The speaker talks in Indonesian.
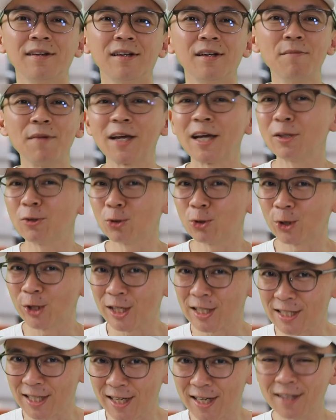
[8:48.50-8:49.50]
Demikian
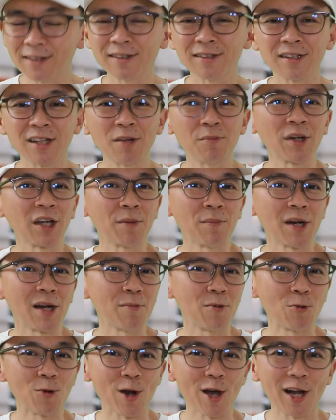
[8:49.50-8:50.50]
tutorial singkat tentang bagaimana
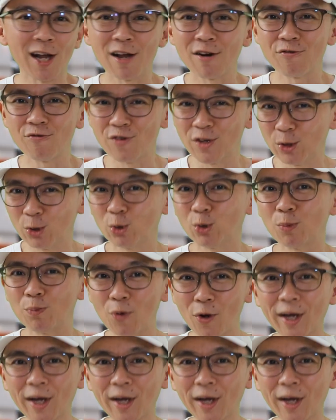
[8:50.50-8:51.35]
menggunakan fitur